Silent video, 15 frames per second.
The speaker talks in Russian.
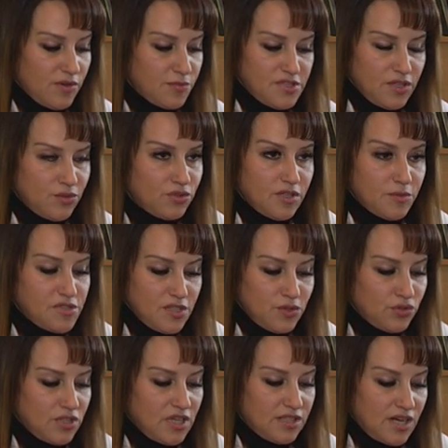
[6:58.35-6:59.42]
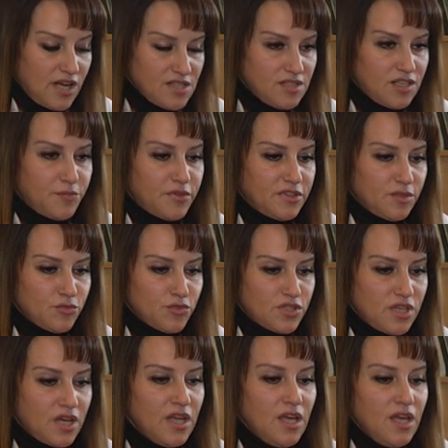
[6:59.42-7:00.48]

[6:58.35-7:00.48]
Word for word: абсолютно-абсолютно от разных, потому что